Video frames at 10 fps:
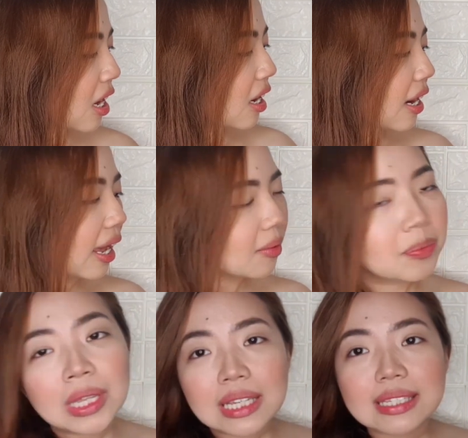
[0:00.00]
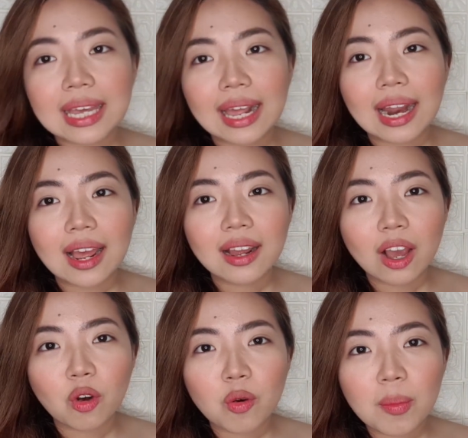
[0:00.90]
Nah, sekarang
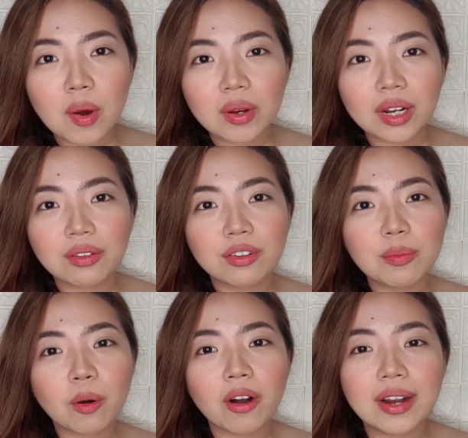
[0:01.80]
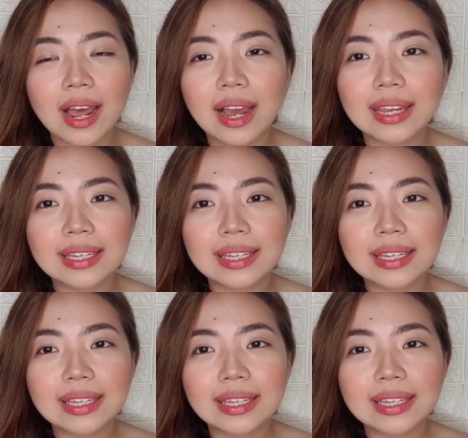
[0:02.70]
aku mau nge-review produk